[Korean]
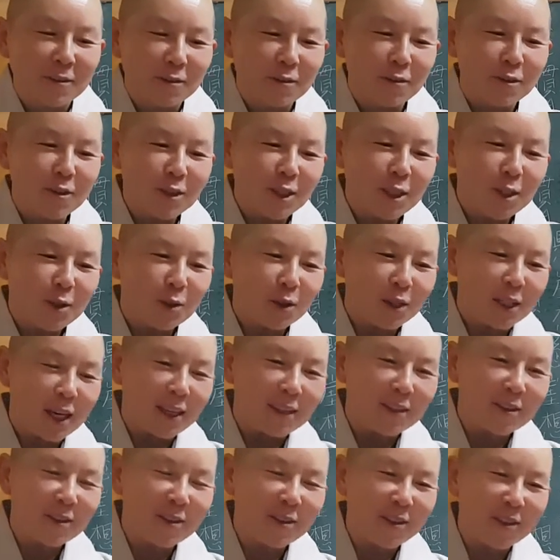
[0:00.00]
민경 씨도
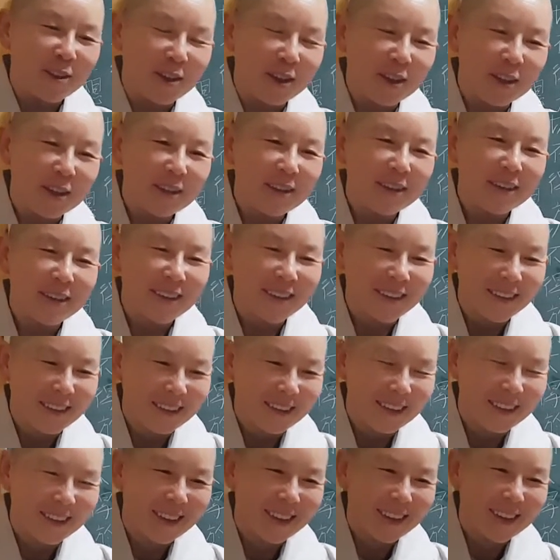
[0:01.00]
잘 있었어요?
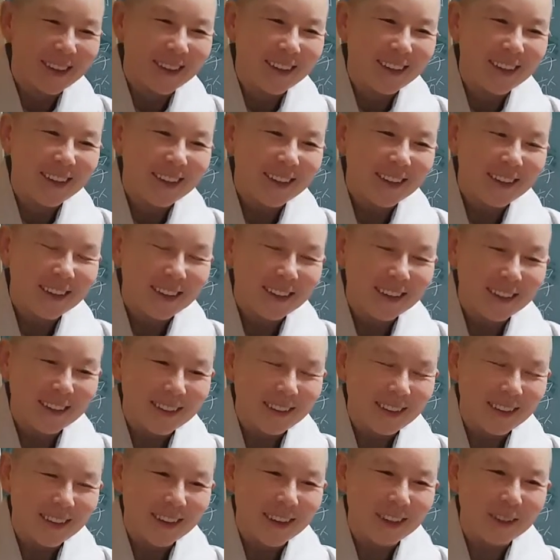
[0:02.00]
네.
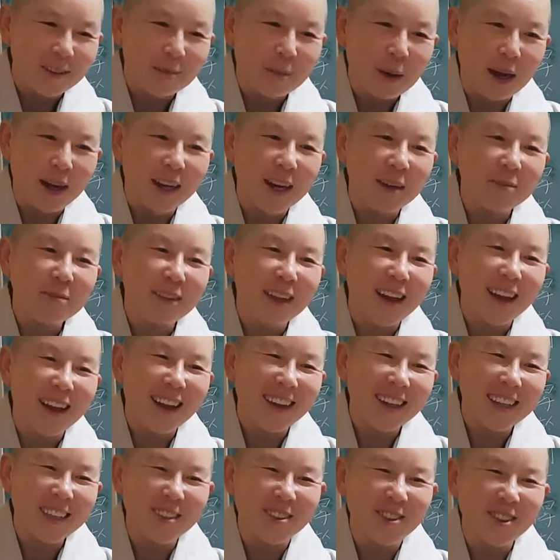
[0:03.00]
아유
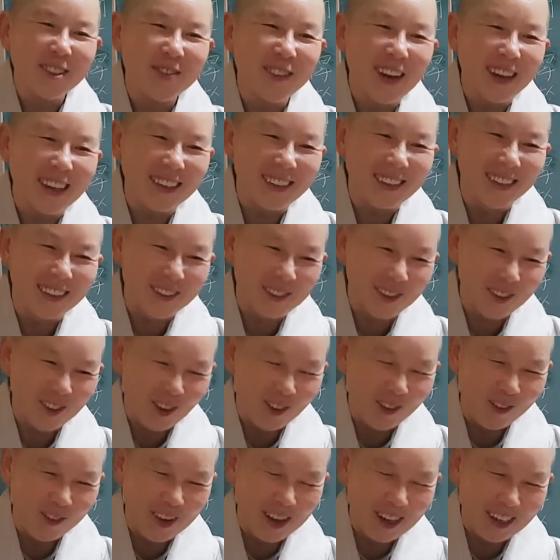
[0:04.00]
반갑다. 일주일 만인데도
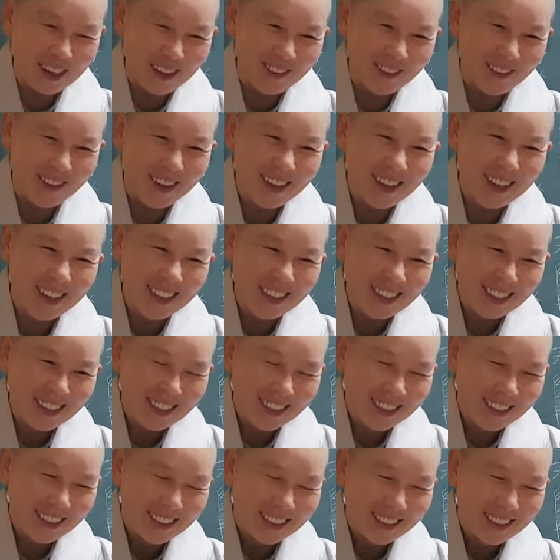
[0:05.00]
너무 반가워.
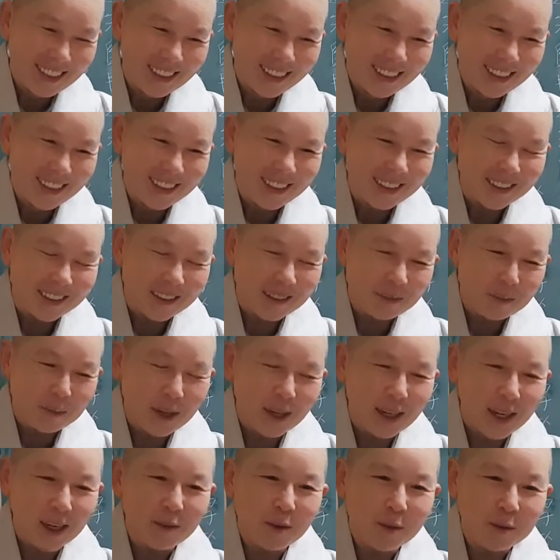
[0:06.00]
오늘
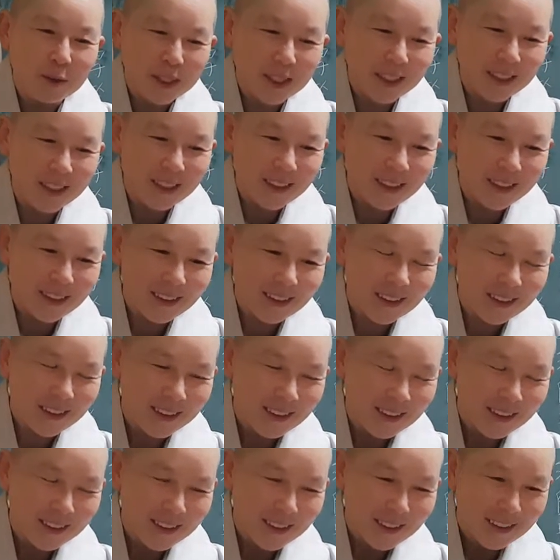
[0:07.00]
변함없이
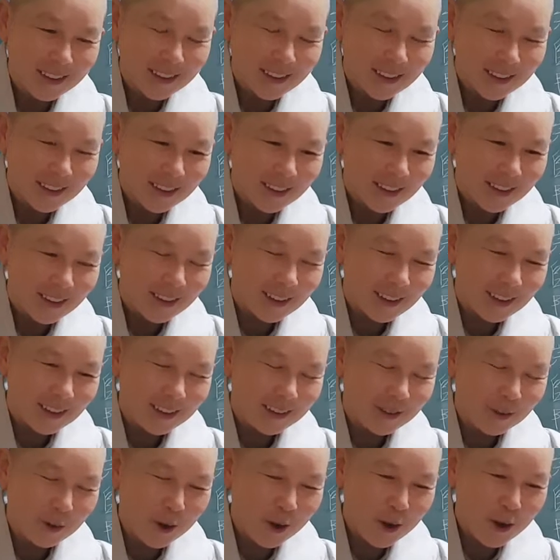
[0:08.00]

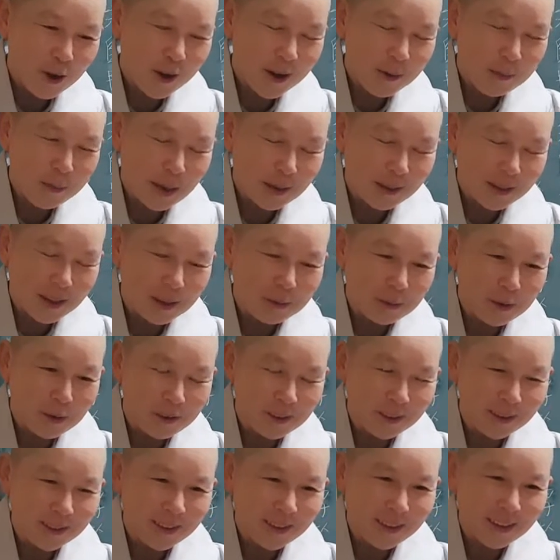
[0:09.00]
어, 월요일만
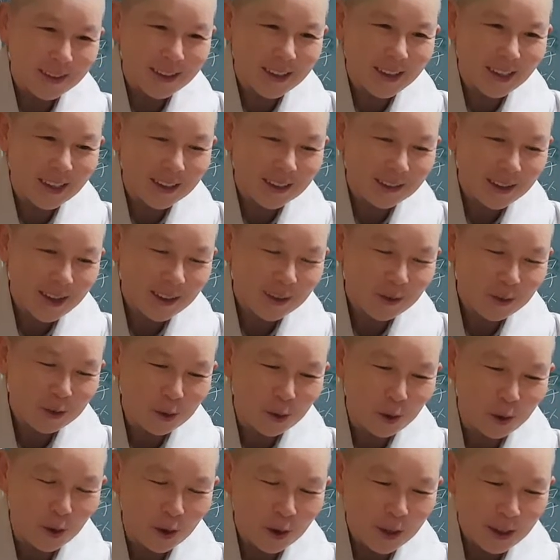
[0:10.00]
되면 그렇게 이
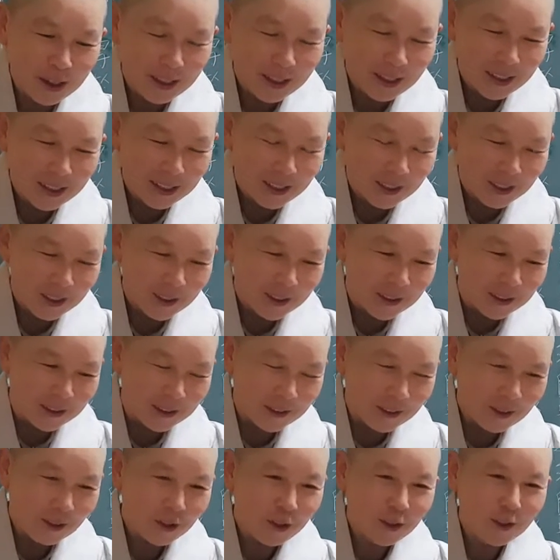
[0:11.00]
산으로
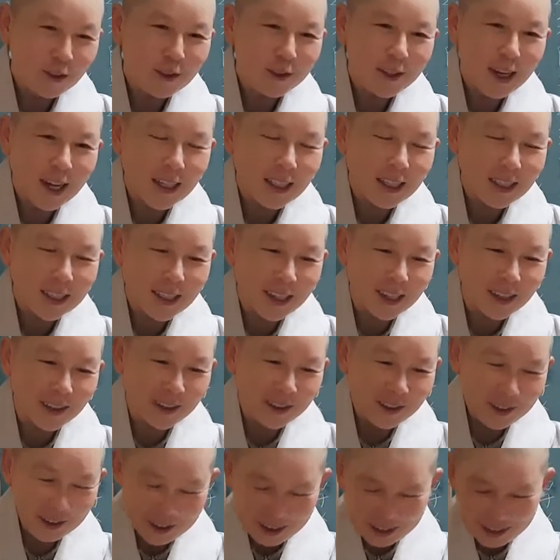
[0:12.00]
어, 출근을
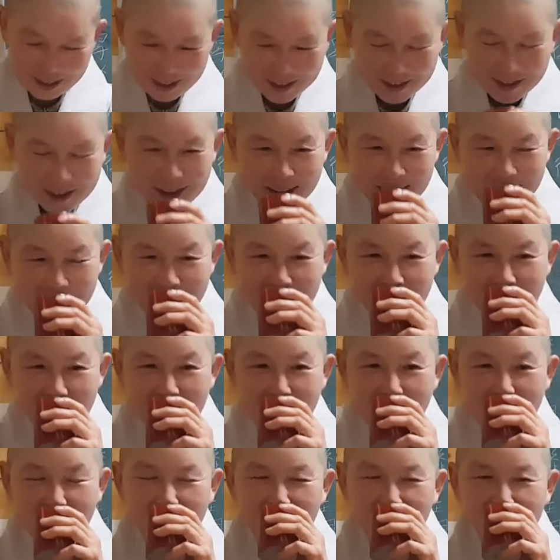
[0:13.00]
하시네요.
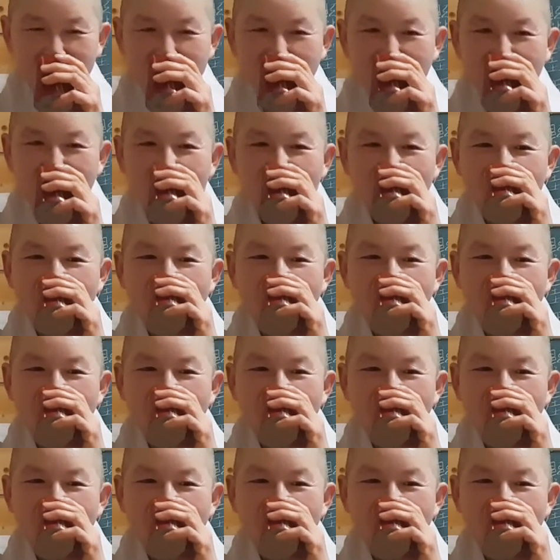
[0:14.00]
어?